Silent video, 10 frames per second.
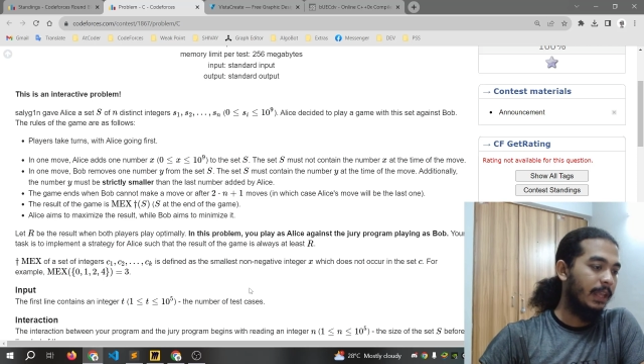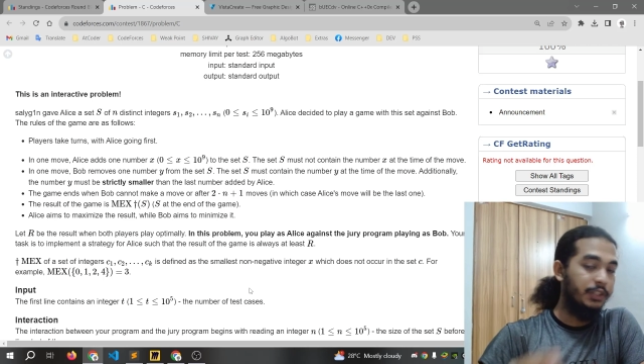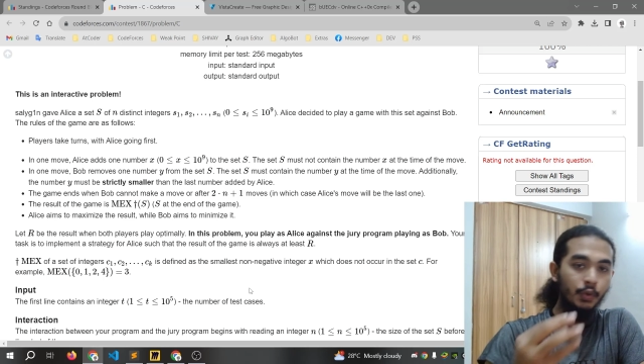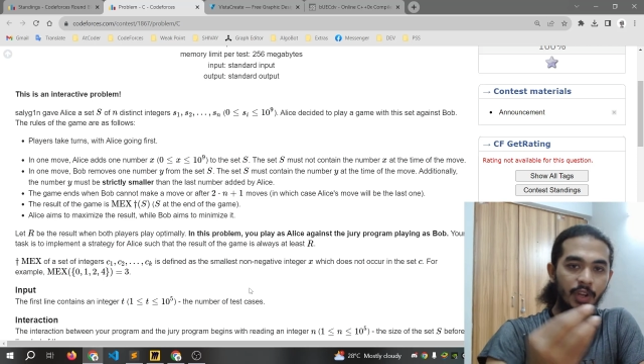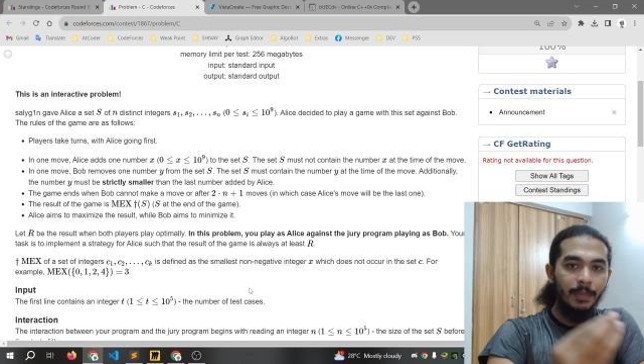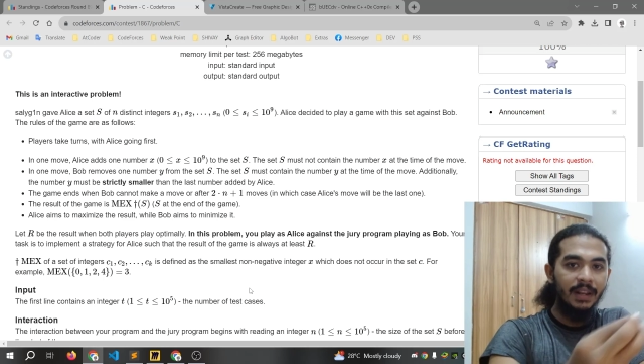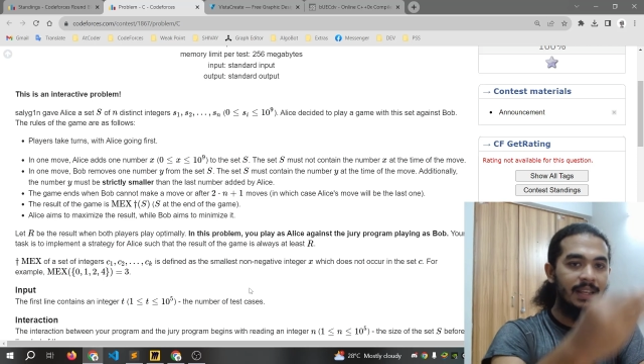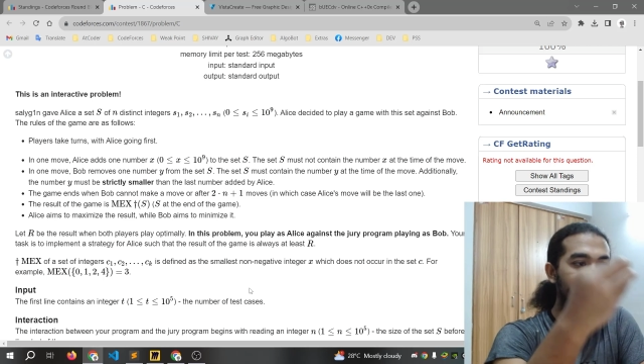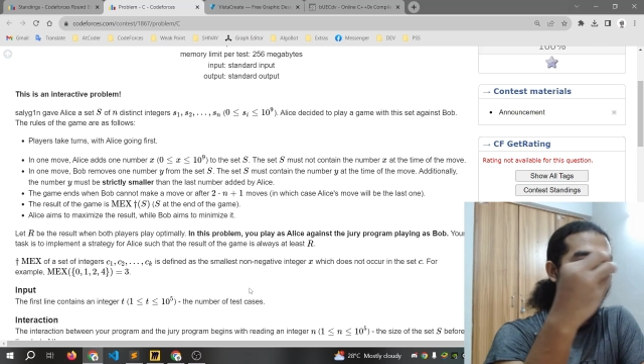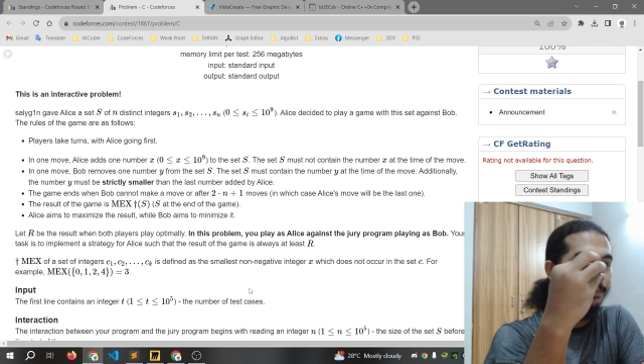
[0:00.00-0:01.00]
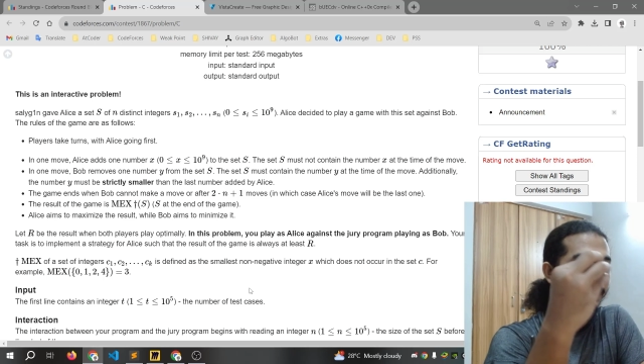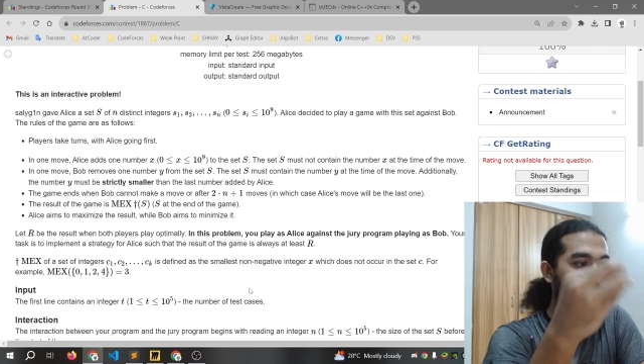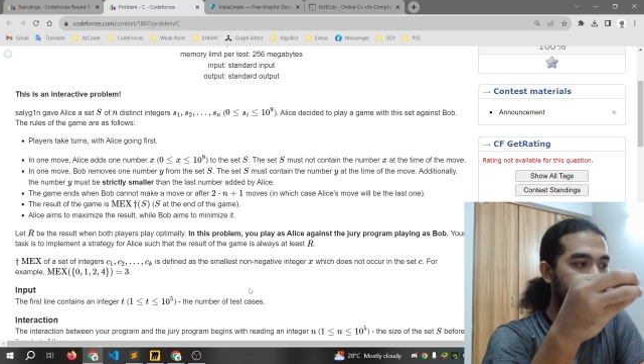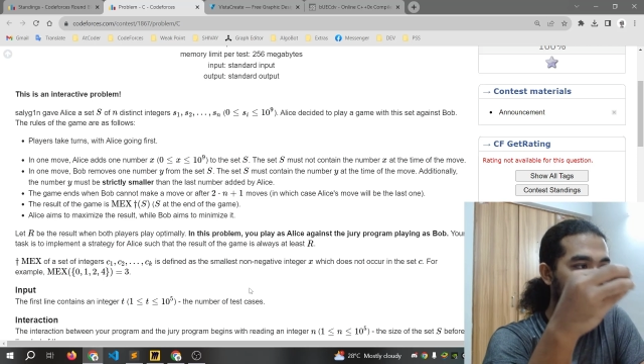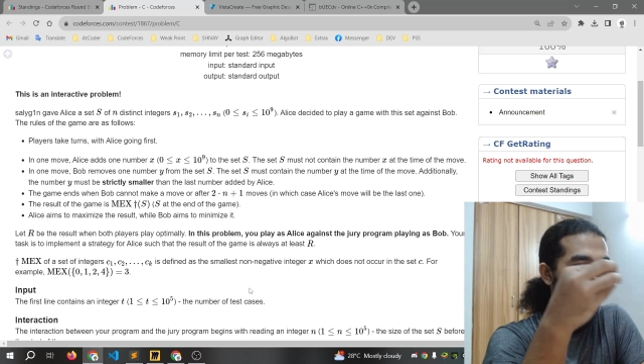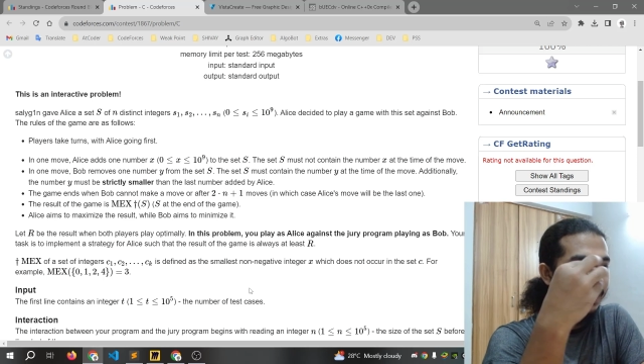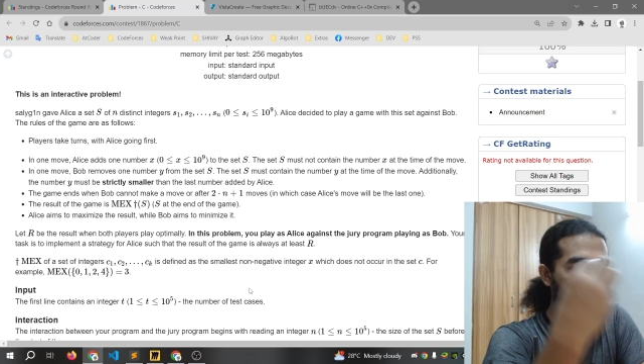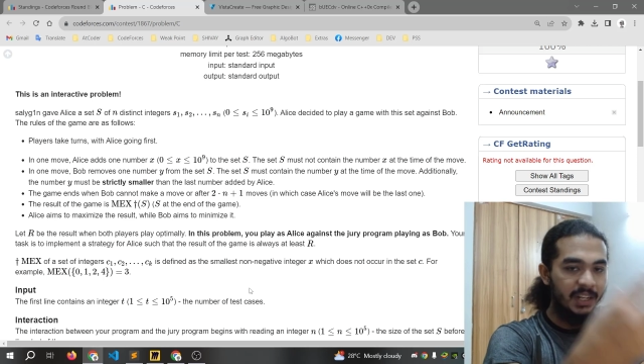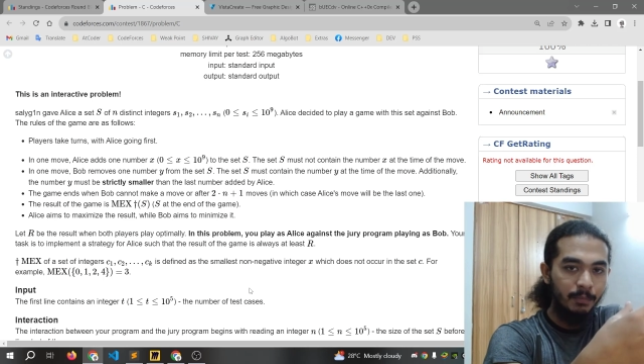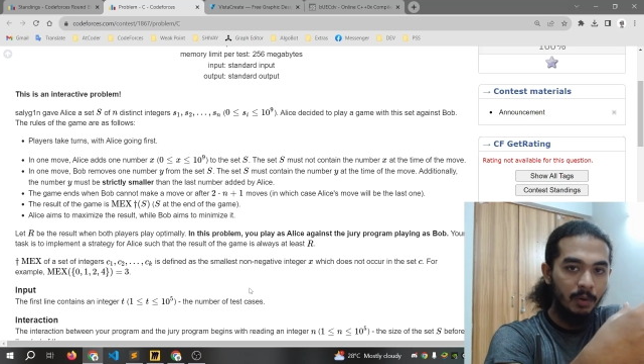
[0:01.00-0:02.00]
জুরি মানে কি আপনার হচ্ছে
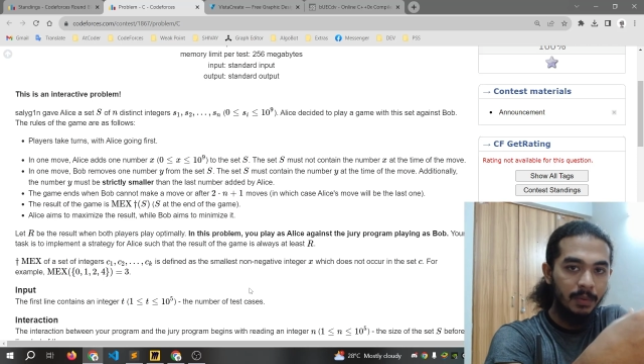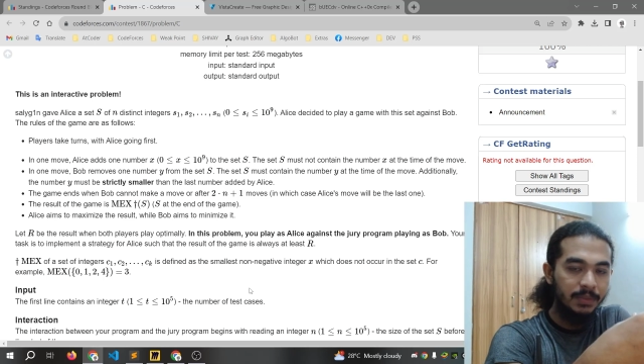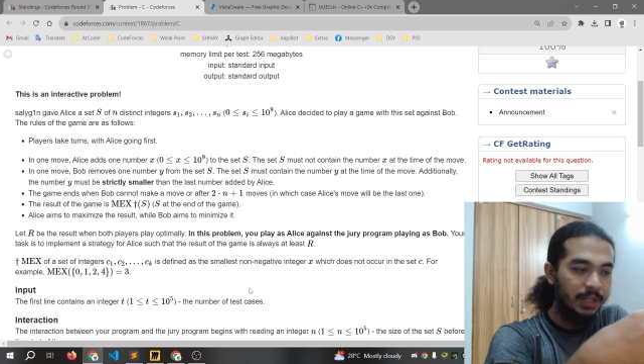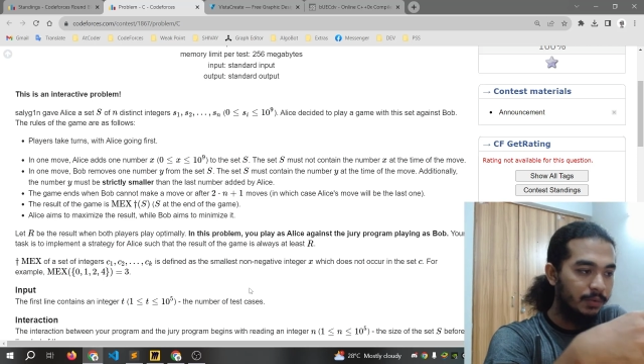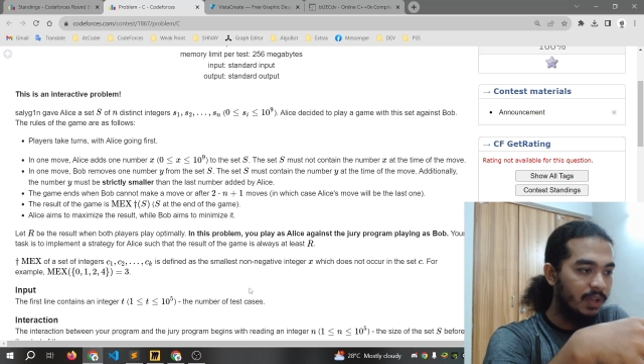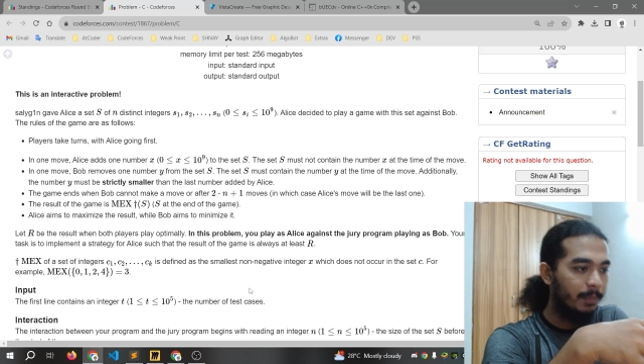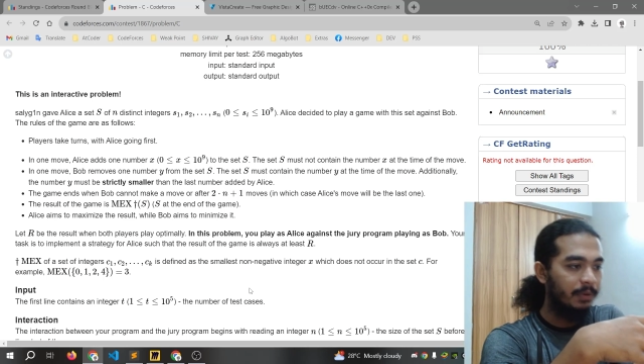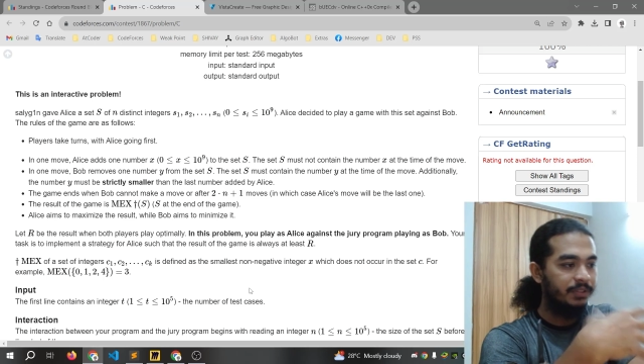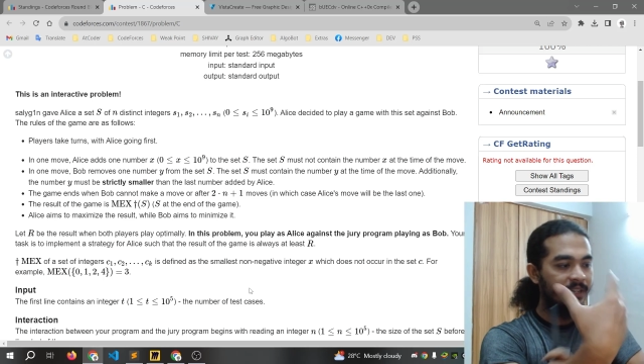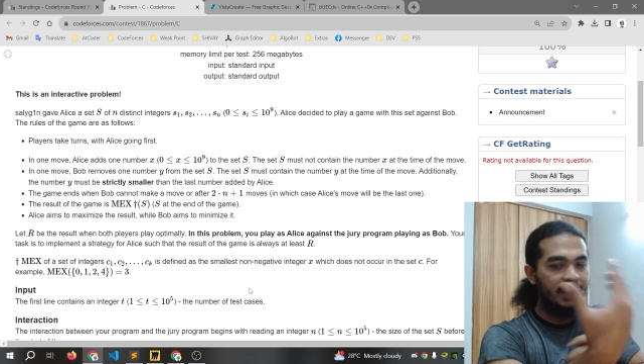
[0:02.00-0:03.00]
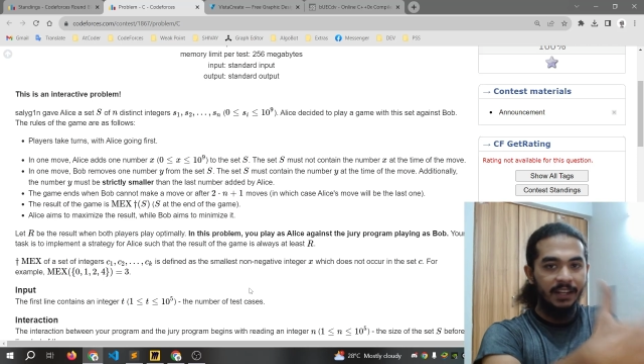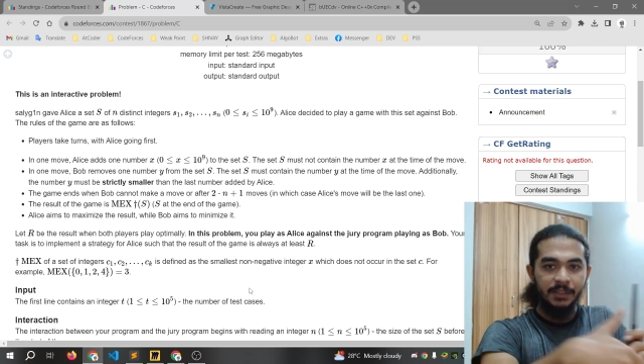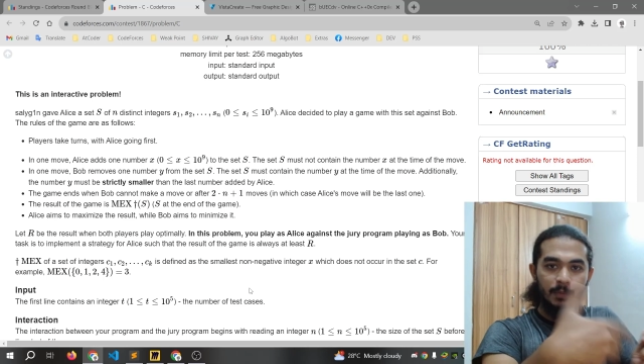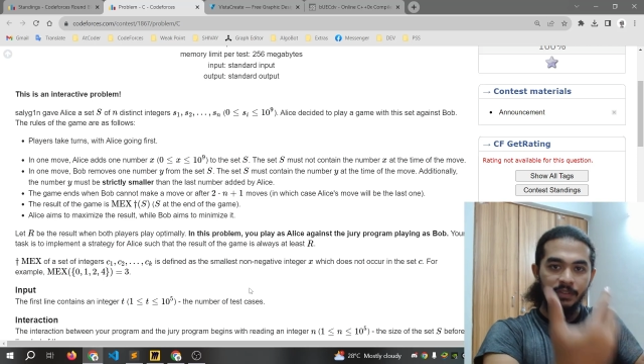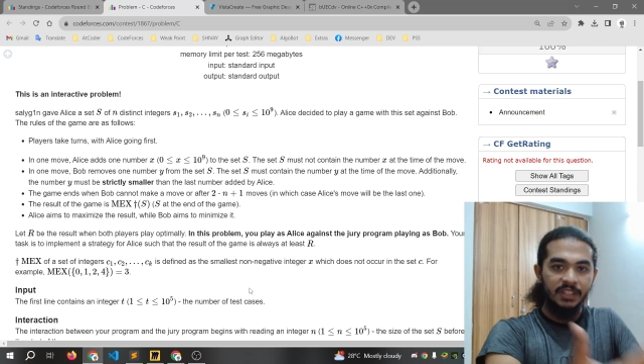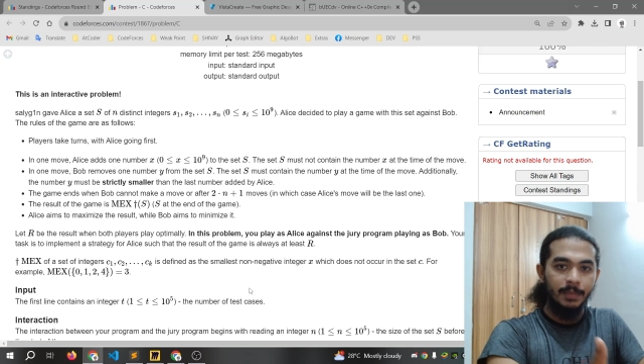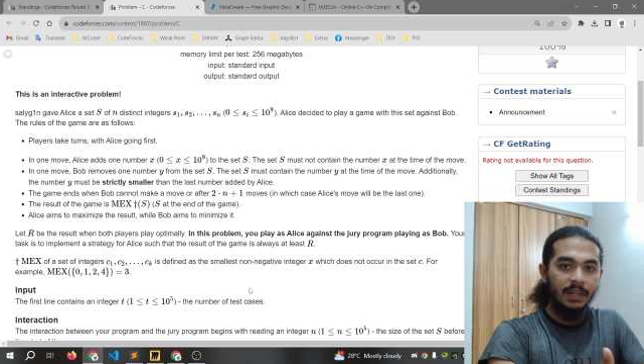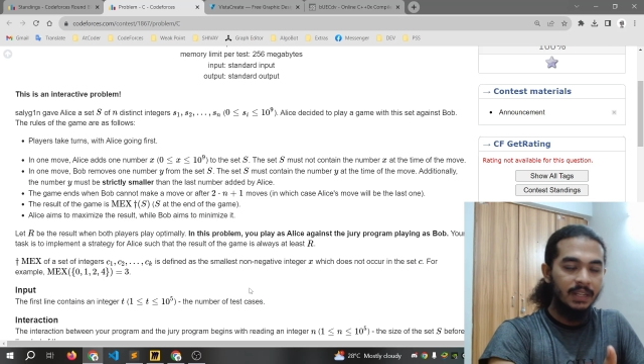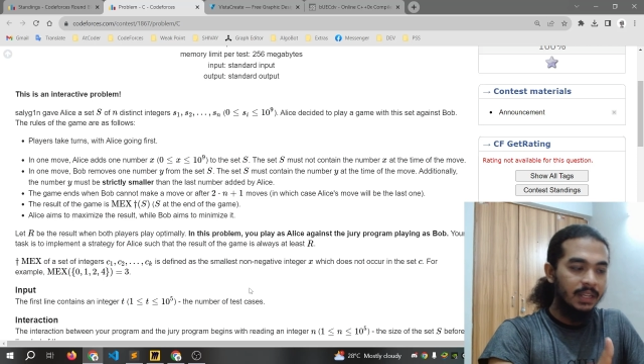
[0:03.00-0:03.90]
ইন্টারেক্টিভ প্রবলেম যেহেতু আপনি হচ্ছে একটা রেসপন্স দিবেন